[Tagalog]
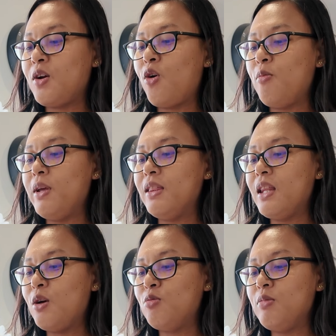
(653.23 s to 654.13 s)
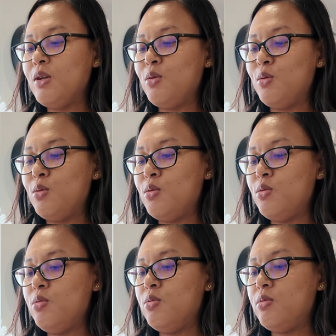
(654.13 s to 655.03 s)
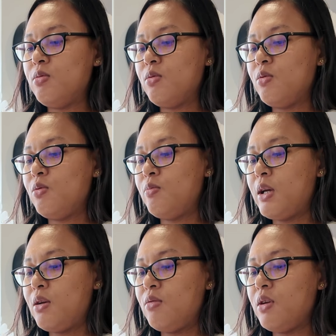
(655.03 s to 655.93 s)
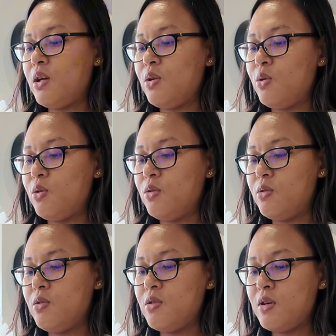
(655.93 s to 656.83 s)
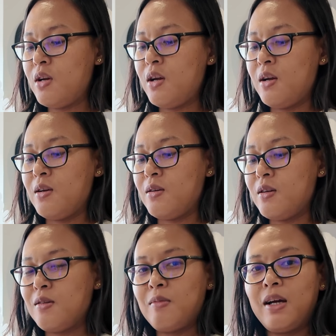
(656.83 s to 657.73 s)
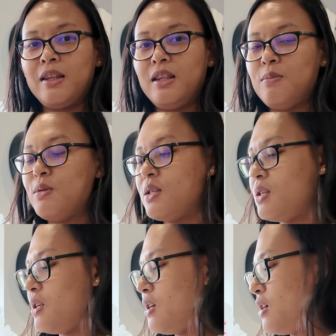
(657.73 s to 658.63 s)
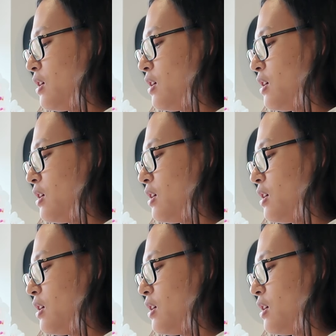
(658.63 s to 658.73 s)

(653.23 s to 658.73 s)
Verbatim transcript: Comment down below kung meron kayong mga tips